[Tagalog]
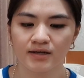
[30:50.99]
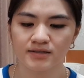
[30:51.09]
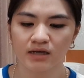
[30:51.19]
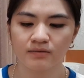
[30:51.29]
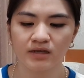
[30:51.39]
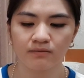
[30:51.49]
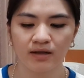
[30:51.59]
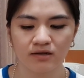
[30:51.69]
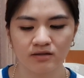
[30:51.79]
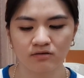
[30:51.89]
Sabi niya
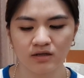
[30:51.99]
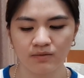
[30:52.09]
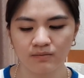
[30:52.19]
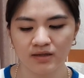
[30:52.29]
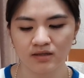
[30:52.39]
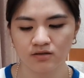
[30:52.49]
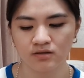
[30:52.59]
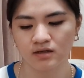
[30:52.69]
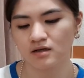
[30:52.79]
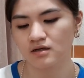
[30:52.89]
meron daw nagbebenta
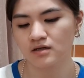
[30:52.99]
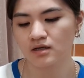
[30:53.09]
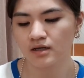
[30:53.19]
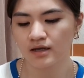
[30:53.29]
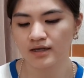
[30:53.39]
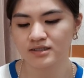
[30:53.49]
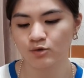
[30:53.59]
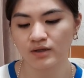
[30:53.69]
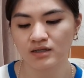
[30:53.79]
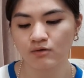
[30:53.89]
doon ng
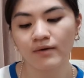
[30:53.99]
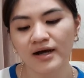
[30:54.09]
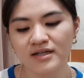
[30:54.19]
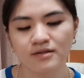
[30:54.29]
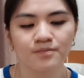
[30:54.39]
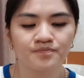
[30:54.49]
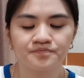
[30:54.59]
S21